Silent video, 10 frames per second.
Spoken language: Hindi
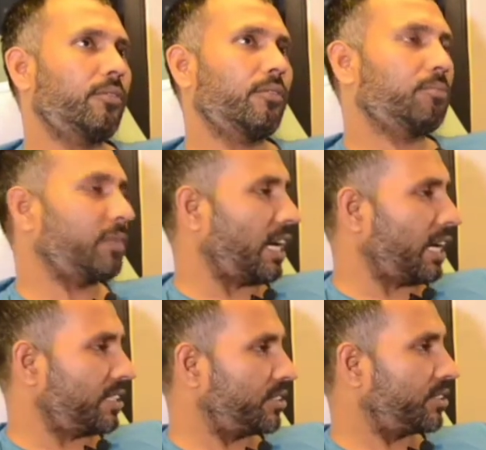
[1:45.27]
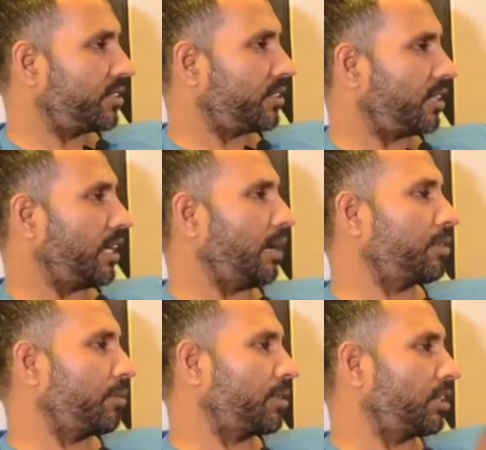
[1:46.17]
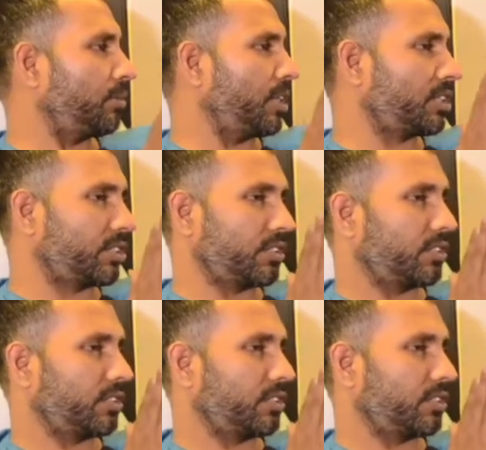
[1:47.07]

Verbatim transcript: मैं आज आप सबके समक्ष